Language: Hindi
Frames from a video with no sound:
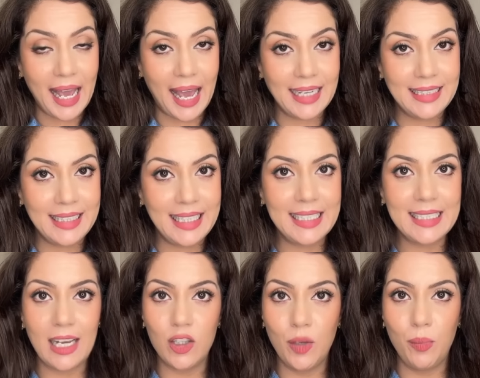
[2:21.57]
एंड
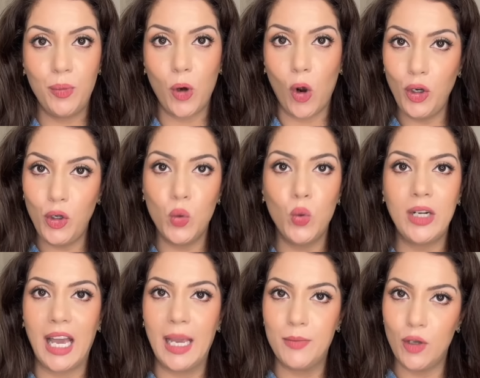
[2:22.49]
दीज आर द ब्रॉड टू
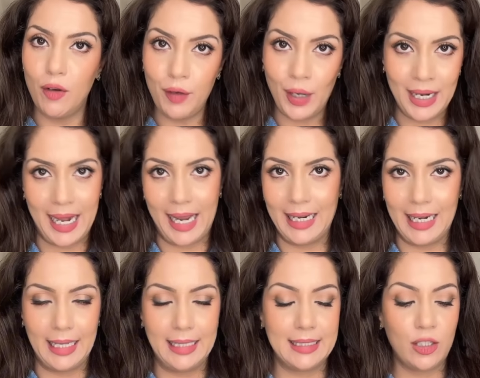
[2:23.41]
टाइप्स ऑफ
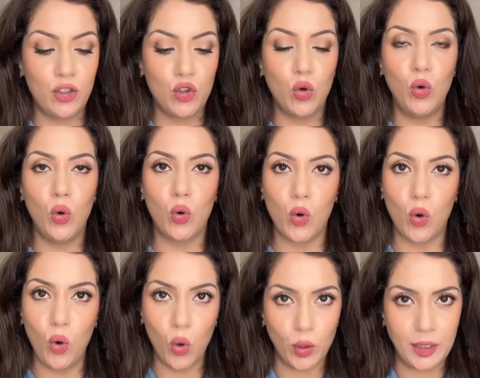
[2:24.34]
नेकलाइंस जो लोगों
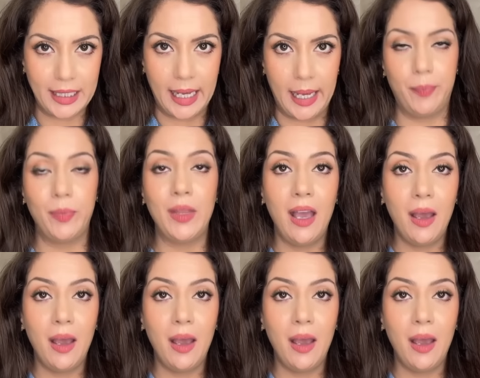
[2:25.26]
को होती हैं